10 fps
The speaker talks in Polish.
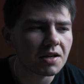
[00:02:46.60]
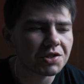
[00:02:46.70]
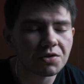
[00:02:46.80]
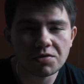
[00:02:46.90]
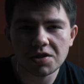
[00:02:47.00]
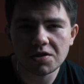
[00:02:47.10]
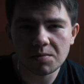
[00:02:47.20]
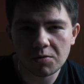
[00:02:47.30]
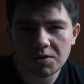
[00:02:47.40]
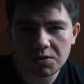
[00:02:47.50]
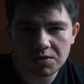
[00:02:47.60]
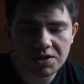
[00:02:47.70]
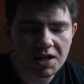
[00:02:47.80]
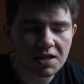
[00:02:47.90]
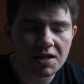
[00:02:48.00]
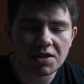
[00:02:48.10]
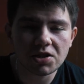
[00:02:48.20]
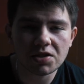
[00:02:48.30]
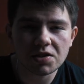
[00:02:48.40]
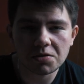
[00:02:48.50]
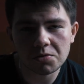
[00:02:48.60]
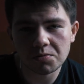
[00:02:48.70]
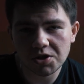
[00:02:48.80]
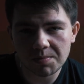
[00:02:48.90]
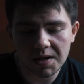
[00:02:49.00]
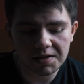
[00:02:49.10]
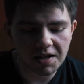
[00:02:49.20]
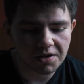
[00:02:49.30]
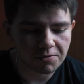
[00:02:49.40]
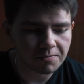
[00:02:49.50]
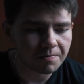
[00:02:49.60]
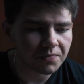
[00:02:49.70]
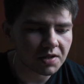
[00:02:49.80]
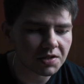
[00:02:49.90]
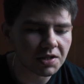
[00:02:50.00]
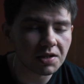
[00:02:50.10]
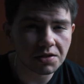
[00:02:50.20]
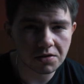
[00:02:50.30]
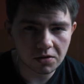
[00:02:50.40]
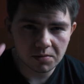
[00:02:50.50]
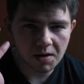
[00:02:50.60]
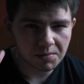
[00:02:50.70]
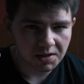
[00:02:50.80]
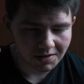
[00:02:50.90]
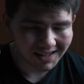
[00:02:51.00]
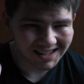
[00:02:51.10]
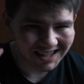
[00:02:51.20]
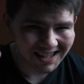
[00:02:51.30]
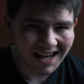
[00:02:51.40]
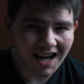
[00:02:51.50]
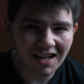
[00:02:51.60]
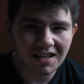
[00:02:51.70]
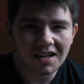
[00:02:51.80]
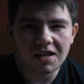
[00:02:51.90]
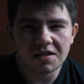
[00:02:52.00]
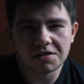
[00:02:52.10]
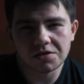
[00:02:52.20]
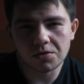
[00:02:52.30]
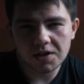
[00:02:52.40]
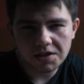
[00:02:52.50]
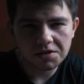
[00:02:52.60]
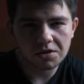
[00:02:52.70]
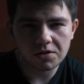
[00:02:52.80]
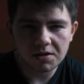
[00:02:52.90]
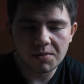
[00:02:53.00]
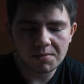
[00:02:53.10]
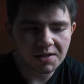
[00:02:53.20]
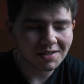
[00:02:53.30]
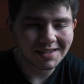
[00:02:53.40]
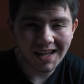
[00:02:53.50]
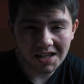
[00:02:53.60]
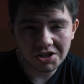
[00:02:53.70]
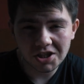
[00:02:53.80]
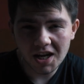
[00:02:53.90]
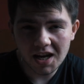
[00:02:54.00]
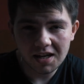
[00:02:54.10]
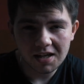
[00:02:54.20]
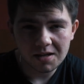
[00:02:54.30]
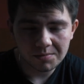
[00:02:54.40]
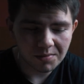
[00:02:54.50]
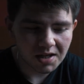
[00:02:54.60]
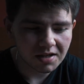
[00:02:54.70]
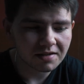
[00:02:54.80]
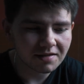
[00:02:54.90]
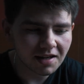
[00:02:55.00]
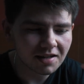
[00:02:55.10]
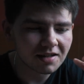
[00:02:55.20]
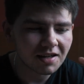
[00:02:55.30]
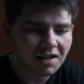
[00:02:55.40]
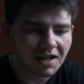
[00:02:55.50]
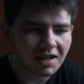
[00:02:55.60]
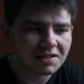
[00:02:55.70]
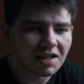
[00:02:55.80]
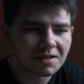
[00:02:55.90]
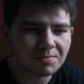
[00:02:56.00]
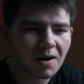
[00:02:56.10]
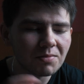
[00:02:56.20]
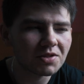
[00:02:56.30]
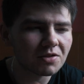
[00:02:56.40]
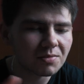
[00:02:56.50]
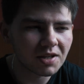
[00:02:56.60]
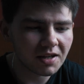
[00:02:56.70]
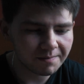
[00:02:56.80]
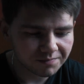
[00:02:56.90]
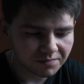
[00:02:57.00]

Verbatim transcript: są ze sobą nieoddzielne i się ze sobą przeplatają. Z jednej strony mamy nasze ja, z drugiej strony mamy nasze my, tak? I tak mamy sobie